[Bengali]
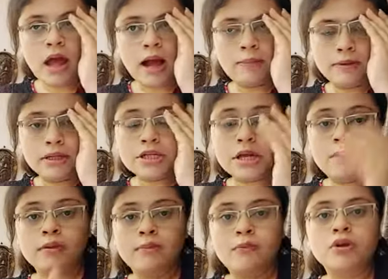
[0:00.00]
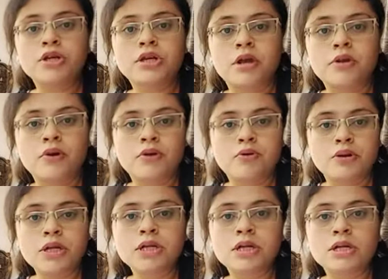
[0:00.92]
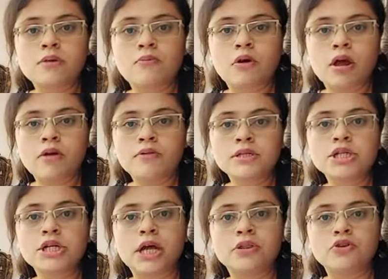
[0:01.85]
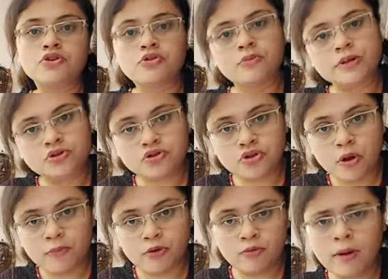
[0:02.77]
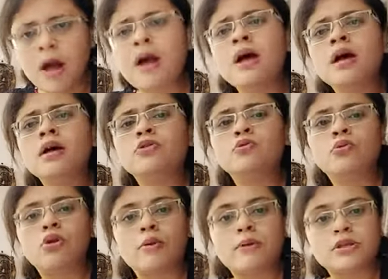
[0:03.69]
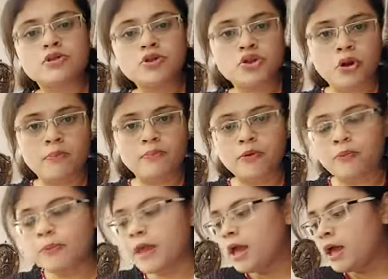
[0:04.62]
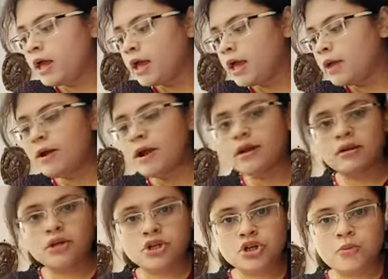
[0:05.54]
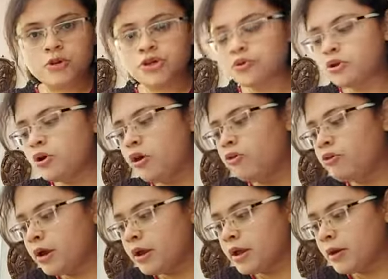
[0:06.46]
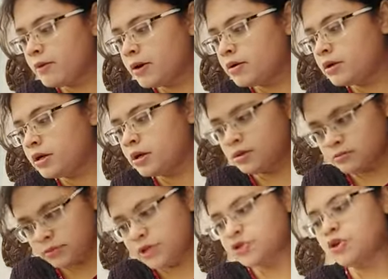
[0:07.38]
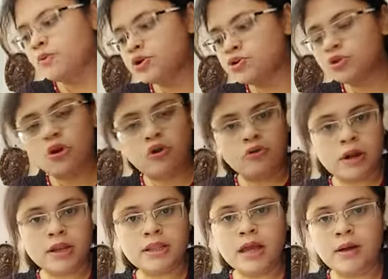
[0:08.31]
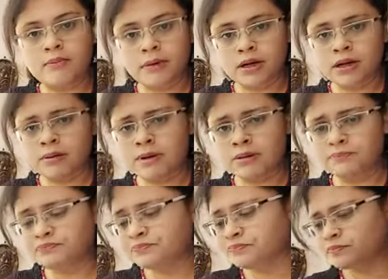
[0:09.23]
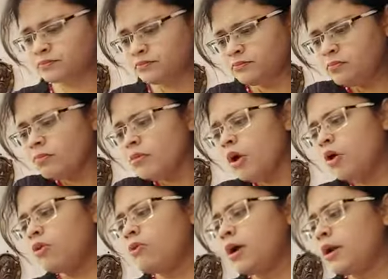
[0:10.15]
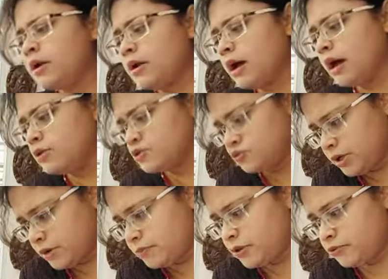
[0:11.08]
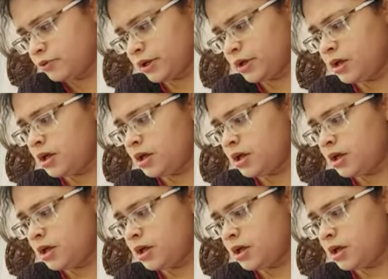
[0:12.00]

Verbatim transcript: আমাদের সামনে পরিষ্কার হয়ে ওঠে সেটাকে বলা হয়েছে সাদৃশ্যবাচক শব্দ বা তুলনাবাচক শব্দ এবার সমাশক্তি অলঙ্কারে আবার মানে সমাশক্তি অলঙ্কার দিয়ে আমরা আবার অলঙ্কারের আলোচনার ভেতরে